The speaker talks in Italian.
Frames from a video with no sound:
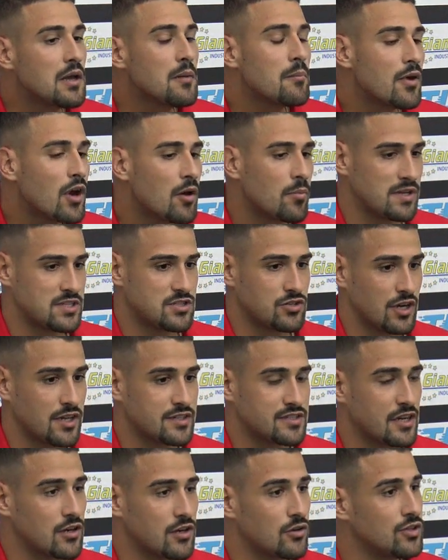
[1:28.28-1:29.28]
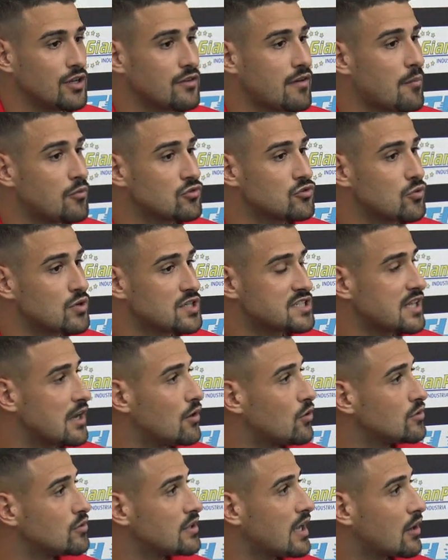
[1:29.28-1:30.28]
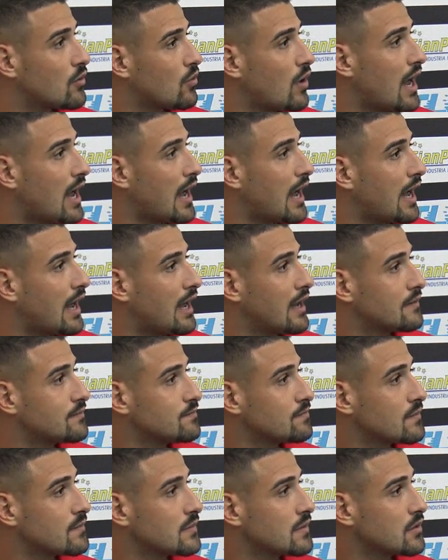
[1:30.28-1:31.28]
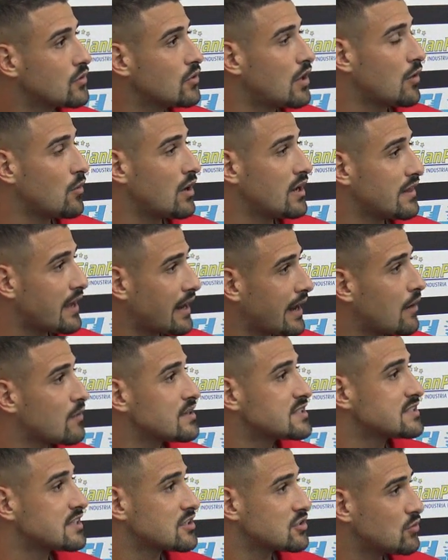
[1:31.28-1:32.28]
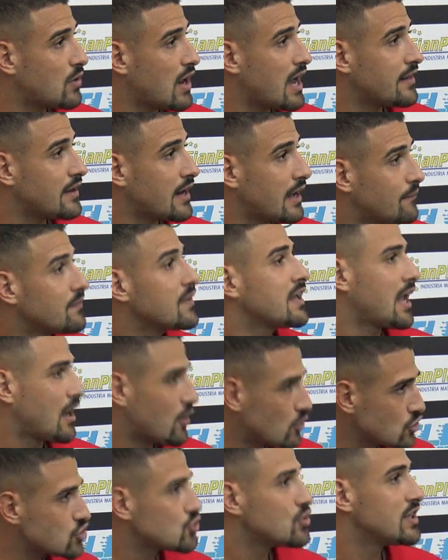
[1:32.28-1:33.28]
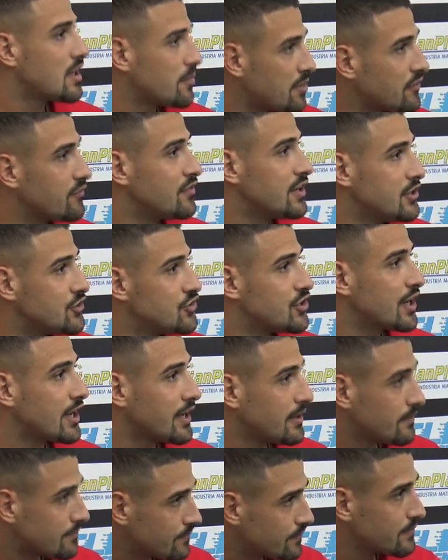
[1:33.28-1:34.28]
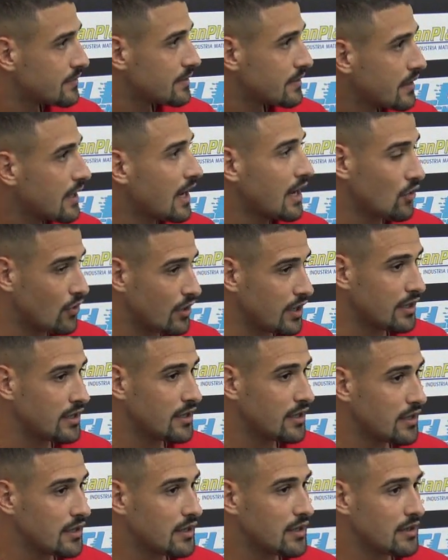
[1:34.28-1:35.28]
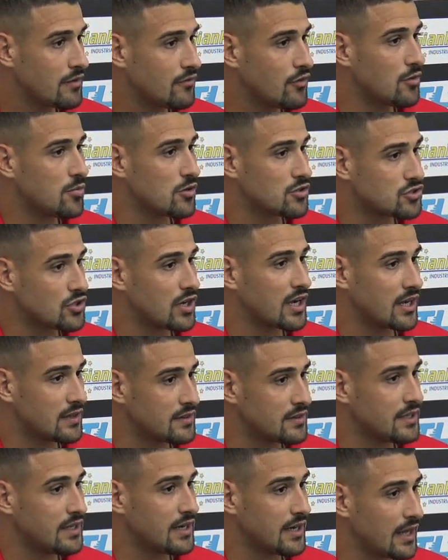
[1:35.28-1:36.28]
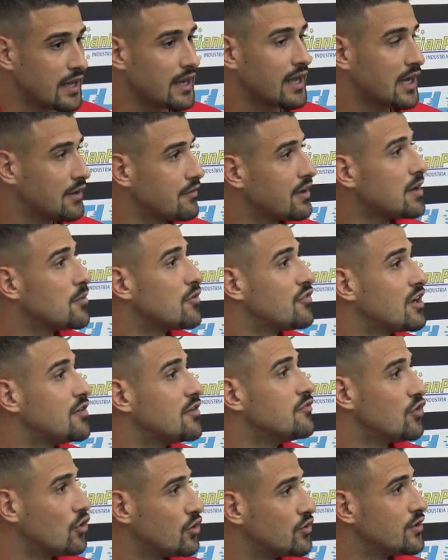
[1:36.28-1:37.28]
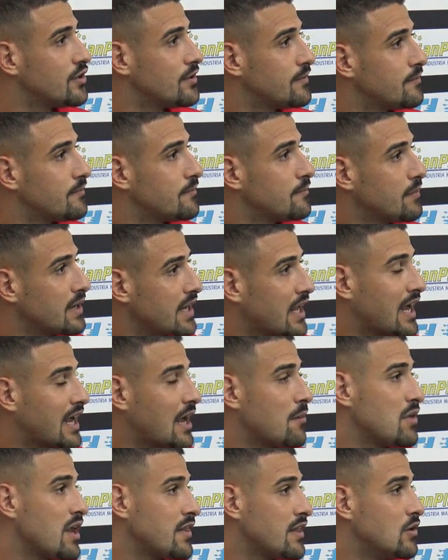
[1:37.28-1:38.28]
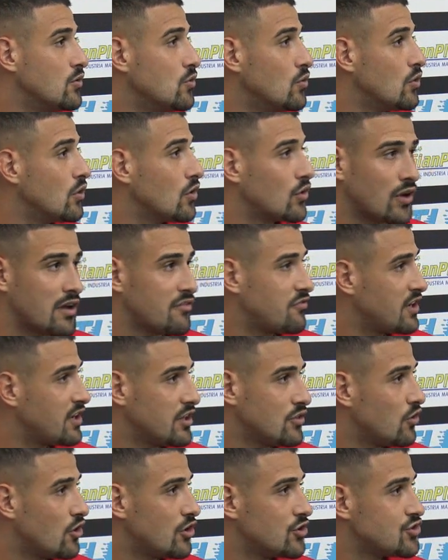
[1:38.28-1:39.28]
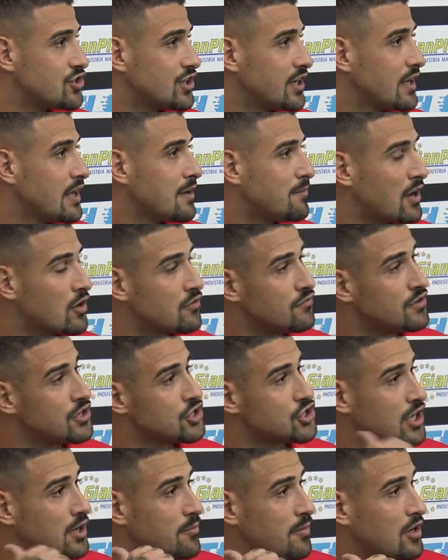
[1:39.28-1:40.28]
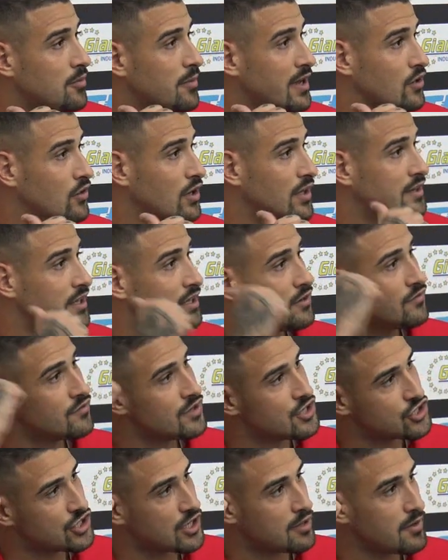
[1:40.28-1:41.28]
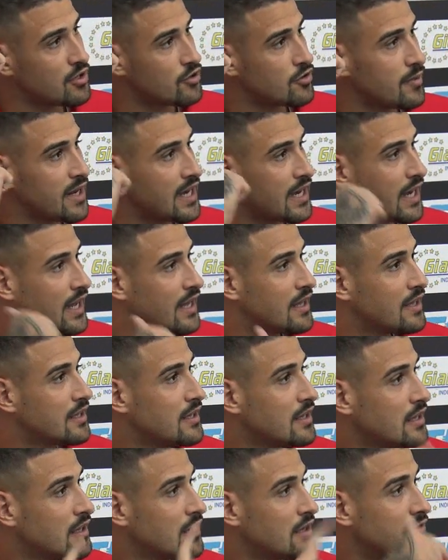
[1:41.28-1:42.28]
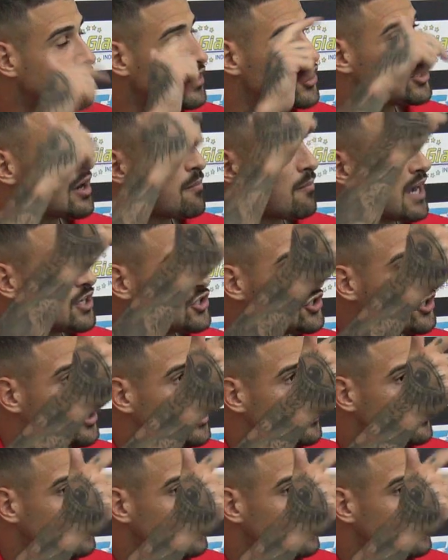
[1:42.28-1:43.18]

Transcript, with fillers: però penso che se continuiamo su questa onda qua con la qualità che ha questa squadra che è costruita per vincere e noi ve lo posso garantire che arriveremo fino in fondo, perché il campionato è lungo, non è finito oggi, ma non finisce nemmeno mercoledì e non finisce nemmeno domenica, finisce a maggio.